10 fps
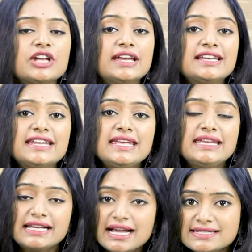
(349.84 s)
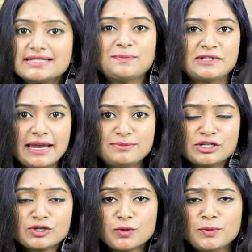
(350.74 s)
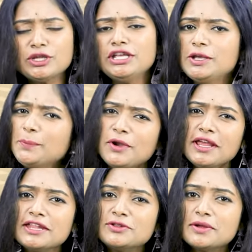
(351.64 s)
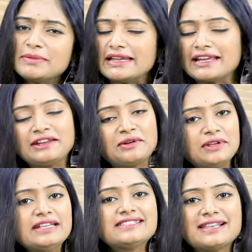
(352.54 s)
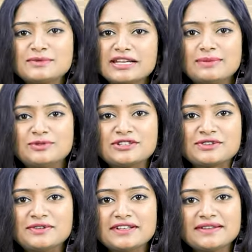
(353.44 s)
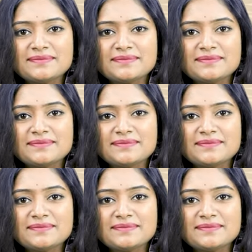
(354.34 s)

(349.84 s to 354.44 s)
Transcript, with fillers: ఈ ఛానల్ని ఇంకా సబ్స్క్రైబ్ చేసుకోకపోతే ఇప్పుడే కింద బెల్లైకన్ కొట్టి సబ్స్క్రైబ్ చేసుకోండి